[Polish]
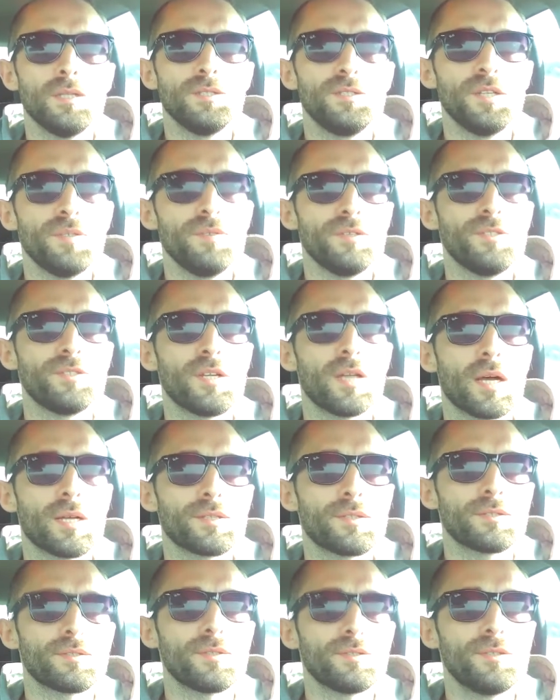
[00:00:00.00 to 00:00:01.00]
9
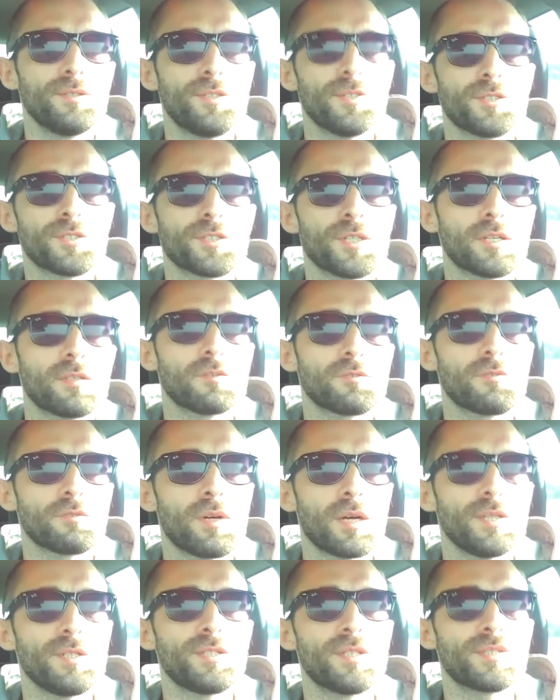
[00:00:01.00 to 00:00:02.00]
lat ciężkiego,
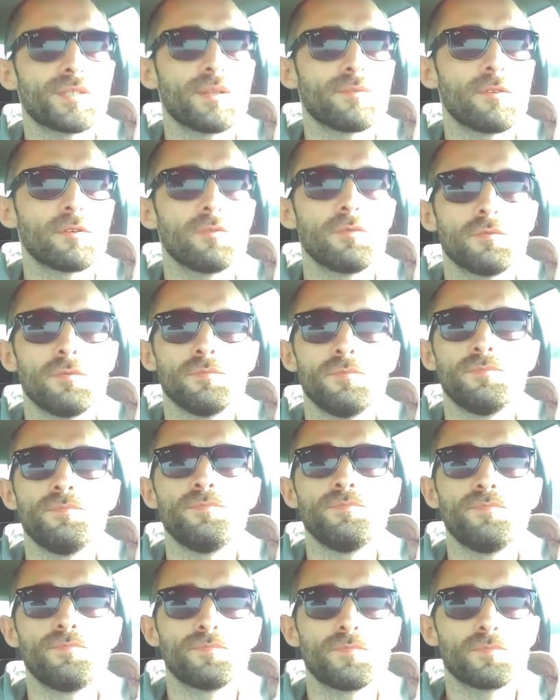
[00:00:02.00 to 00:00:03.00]
słuchajcie, zawodu,
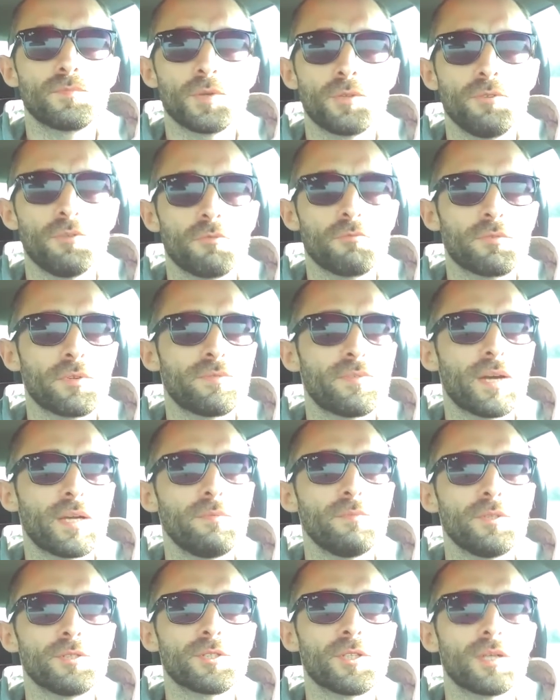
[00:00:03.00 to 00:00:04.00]
bo nie
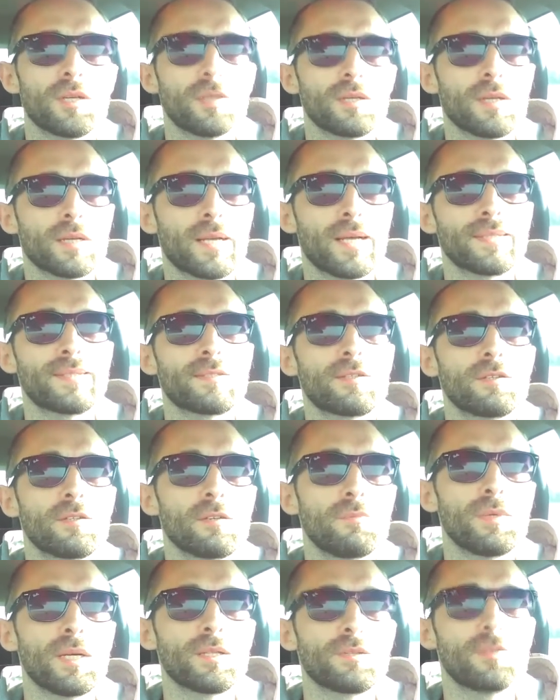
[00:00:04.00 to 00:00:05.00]
ukrywajmy, że
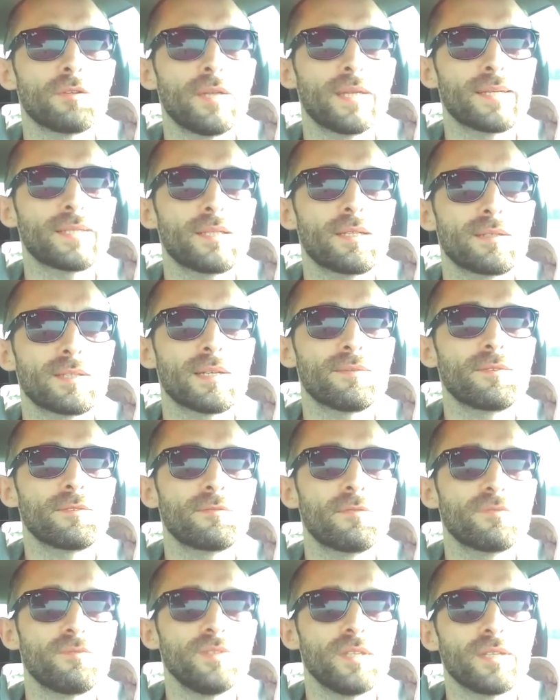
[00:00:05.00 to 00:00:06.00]
gastronomia do lekkich
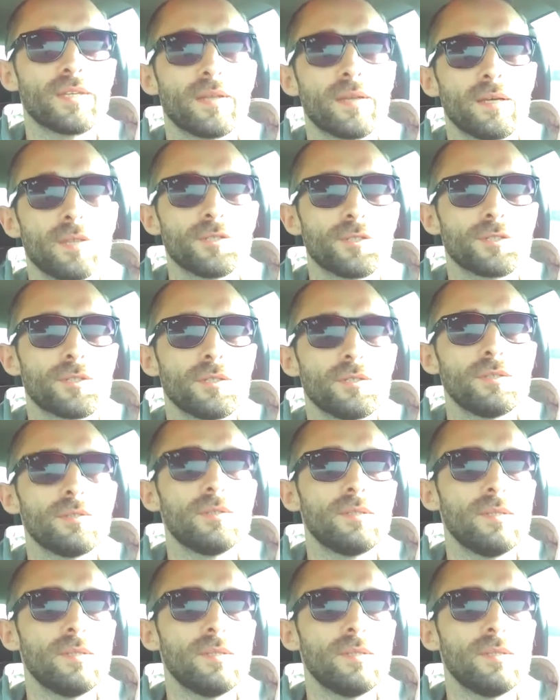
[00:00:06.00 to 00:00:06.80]
zawodów nie należy.